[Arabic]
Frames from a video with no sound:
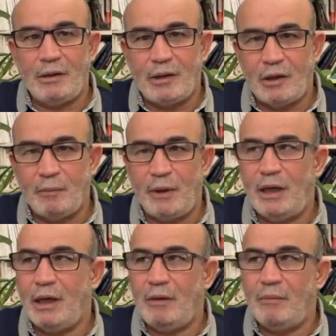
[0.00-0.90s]

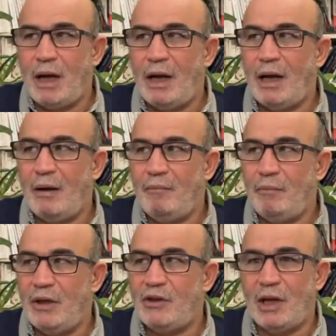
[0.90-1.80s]
التطبيع مع
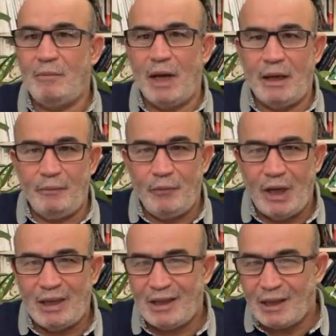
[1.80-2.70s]
بن سلمان
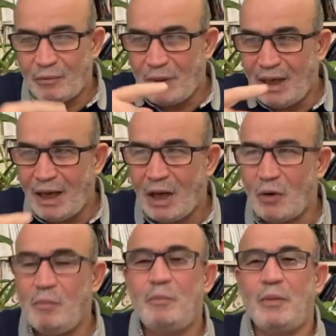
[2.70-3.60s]
التطبيع
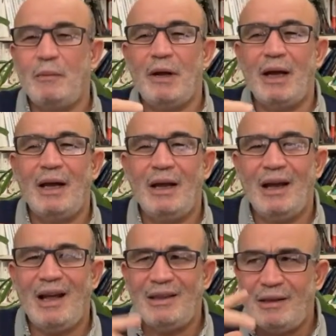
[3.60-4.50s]
ربما
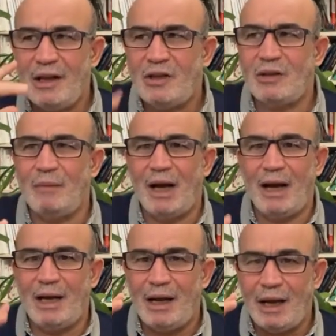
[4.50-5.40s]
قد نسمع
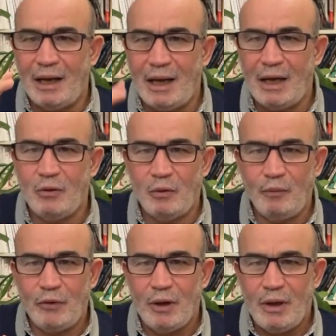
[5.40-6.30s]
على
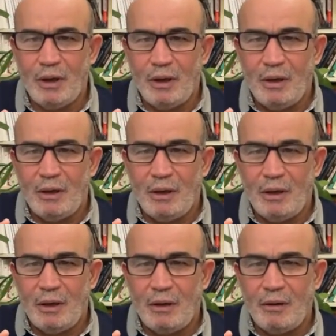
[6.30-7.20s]
إعلانه
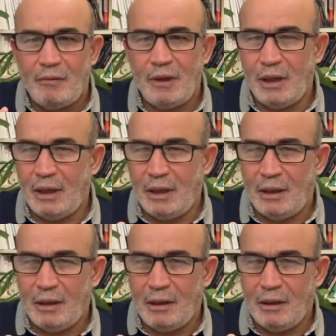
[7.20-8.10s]

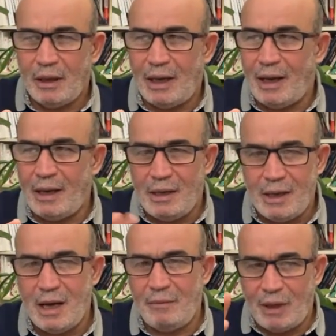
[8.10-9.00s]
في
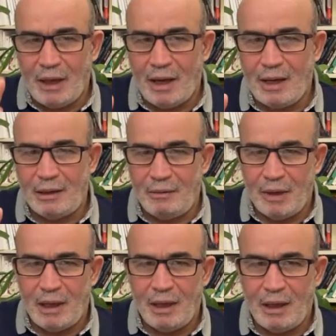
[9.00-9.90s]
الأيام
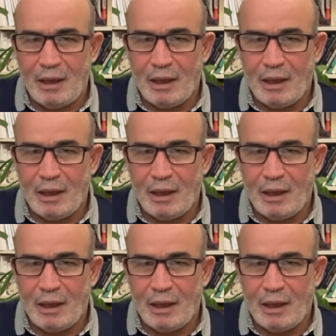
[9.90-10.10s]
القادمة